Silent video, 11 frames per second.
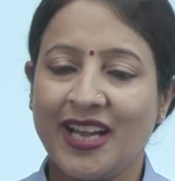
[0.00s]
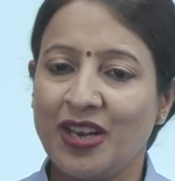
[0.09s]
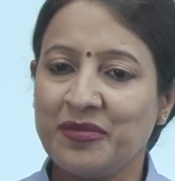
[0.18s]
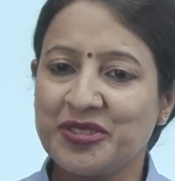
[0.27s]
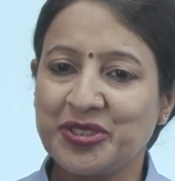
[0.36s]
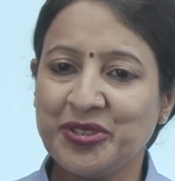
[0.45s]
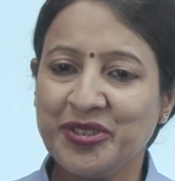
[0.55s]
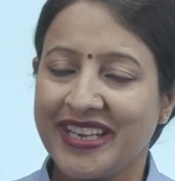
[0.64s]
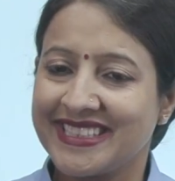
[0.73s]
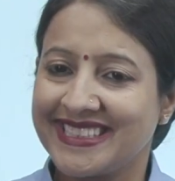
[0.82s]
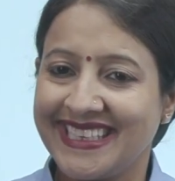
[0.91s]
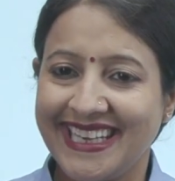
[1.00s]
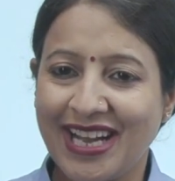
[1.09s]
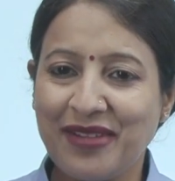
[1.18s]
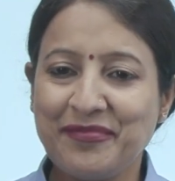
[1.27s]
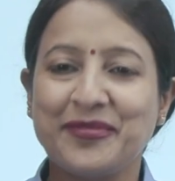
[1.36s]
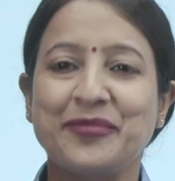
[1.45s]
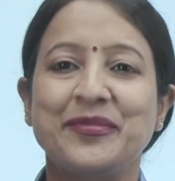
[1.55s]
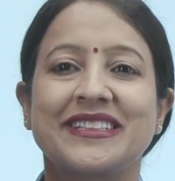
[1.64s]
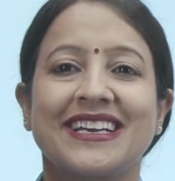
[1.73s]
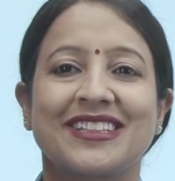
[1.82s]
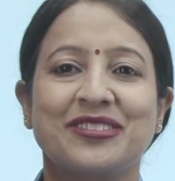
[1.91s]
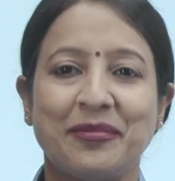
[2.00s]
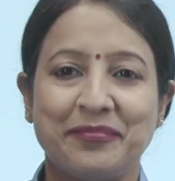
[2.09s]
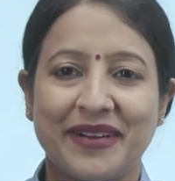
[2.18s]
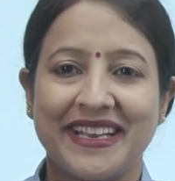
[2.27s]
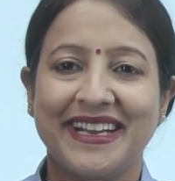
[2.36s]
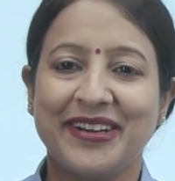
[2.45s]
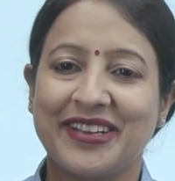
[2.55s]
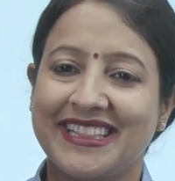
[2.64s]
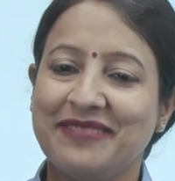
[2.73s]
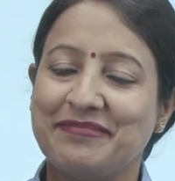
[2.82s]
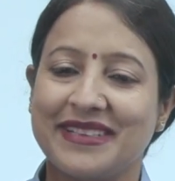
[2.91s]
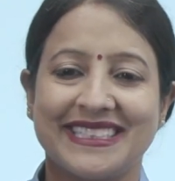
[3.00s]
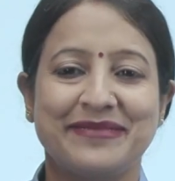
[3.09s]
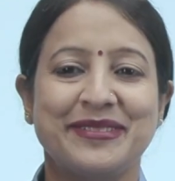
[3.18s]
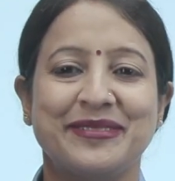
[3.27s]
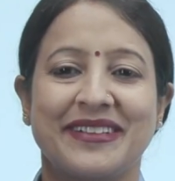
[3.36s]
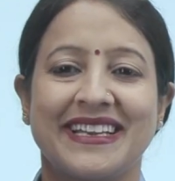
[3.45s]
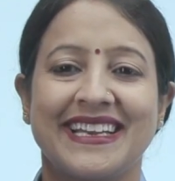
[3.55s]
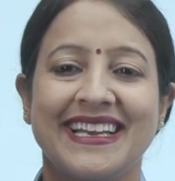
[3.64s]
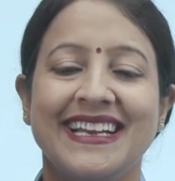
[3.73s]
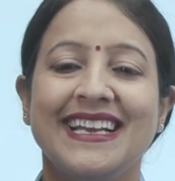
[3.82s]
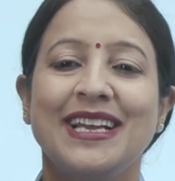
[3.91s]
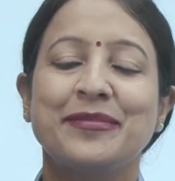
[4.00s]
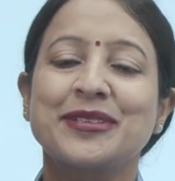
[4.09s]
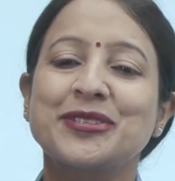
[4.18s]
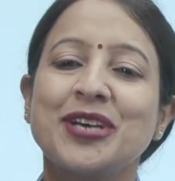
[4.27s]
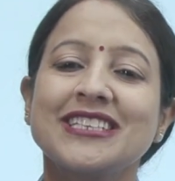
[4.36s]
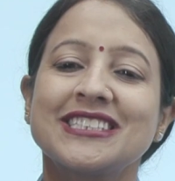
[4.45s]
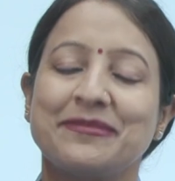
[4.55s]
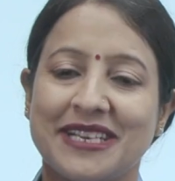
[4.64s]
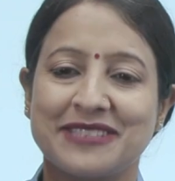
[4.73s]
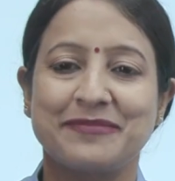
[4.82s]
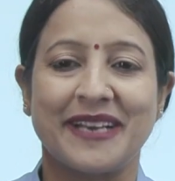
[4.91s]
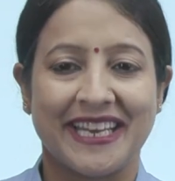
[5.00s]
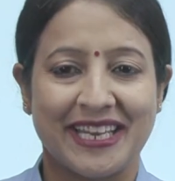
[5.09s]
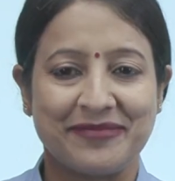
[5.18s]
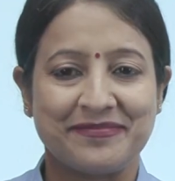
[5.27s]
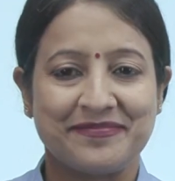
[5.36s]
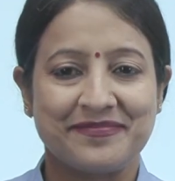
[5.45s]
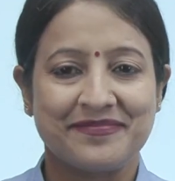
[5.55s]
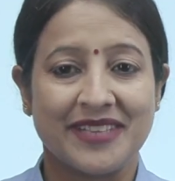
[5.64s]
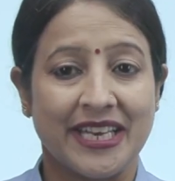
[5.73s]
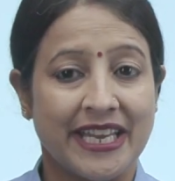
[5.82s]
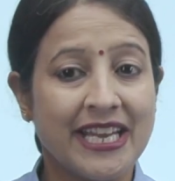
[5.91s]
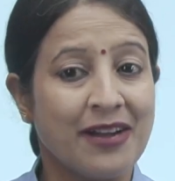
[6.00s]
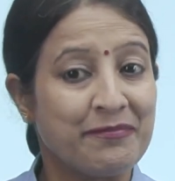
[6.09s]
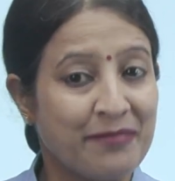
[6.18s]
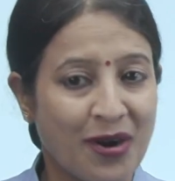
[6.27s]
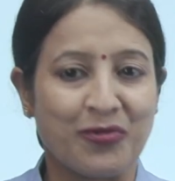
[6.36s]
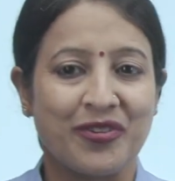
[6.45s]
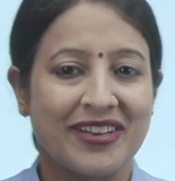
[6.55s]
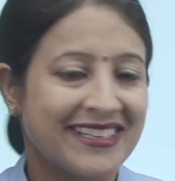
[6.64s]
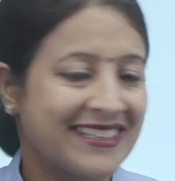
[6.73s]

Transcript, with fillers: हेलो बच्चों कैसे हैं आप उम्मीद करती हूँ आप बढ़िया और एकदम मज़े में होंगे बच्चों आज समास पढ़ेंगे हम यानी कि कंपाउंड